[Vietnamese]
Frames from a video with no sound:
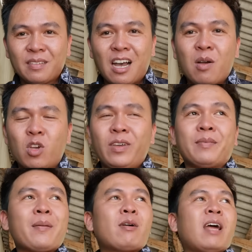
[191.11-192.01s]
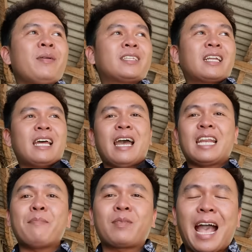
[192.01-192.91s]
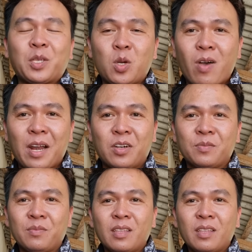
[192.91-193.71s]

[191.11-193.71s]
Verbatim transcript: đó quý vị và các bạn cũng đã biết rằng là đã 5 tháng trôi qua rồi